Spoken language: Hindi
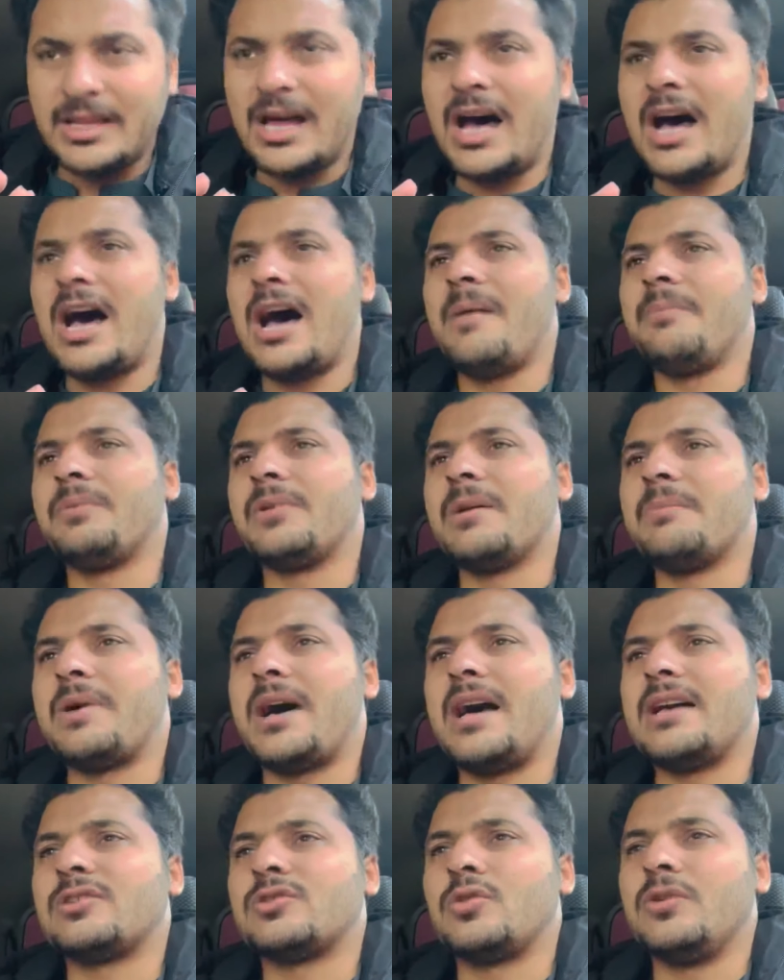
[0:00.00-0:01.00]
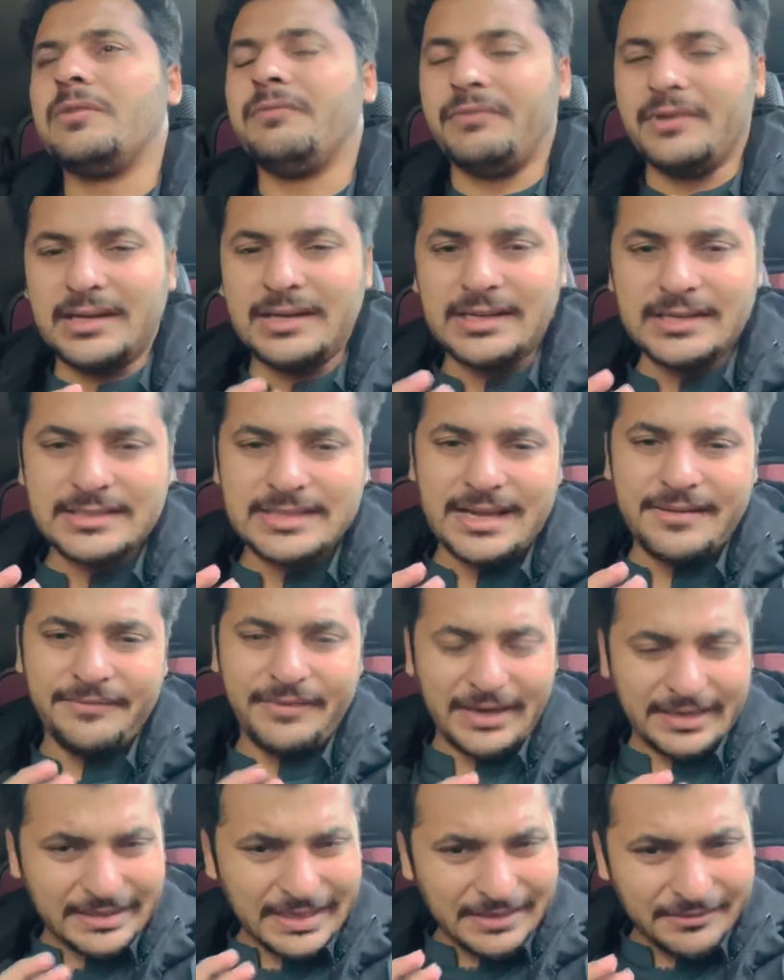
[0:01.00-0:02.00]
ना आपके पास कोई फिगर्स हैं
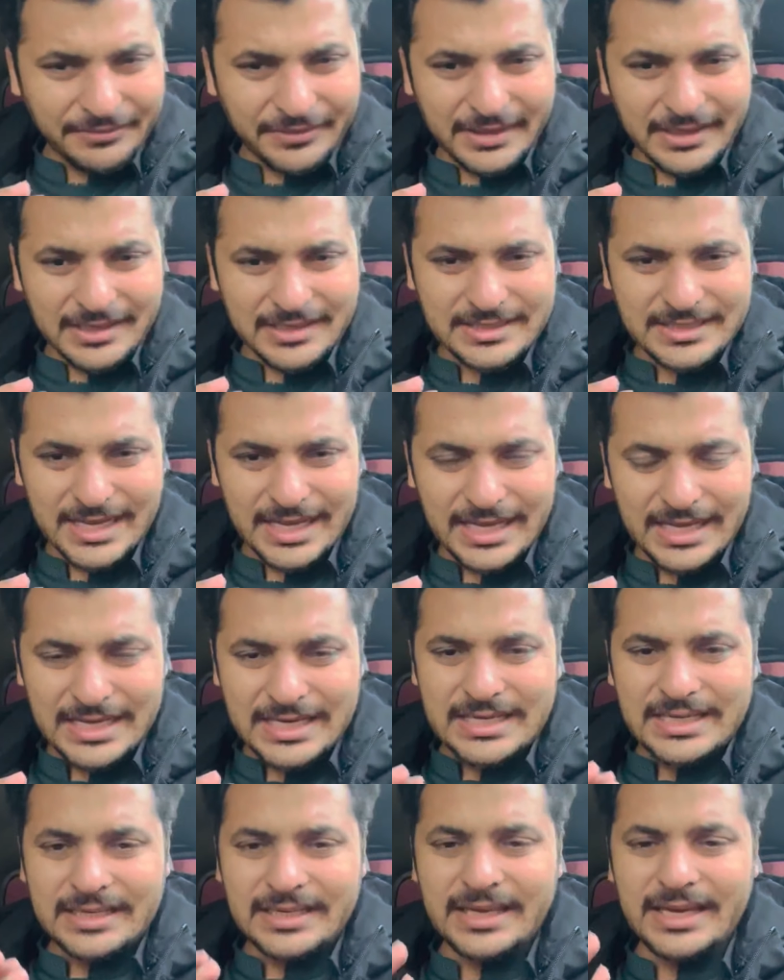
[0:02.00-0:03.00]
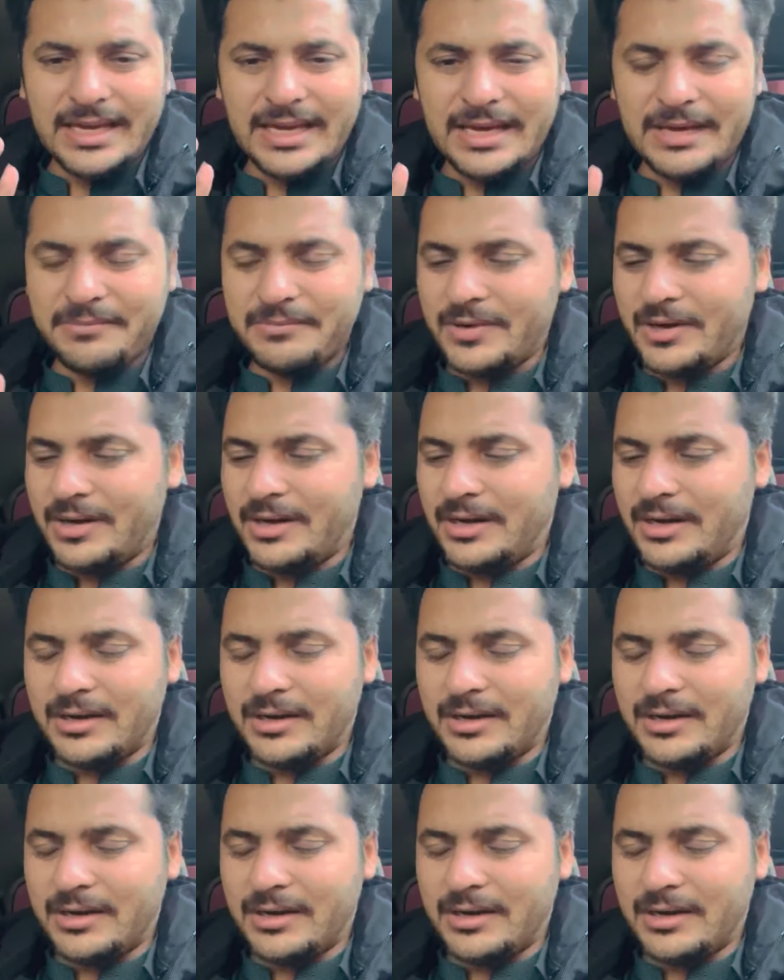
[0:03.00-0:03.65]
फैक्ट एंड फिगर्स हैं कि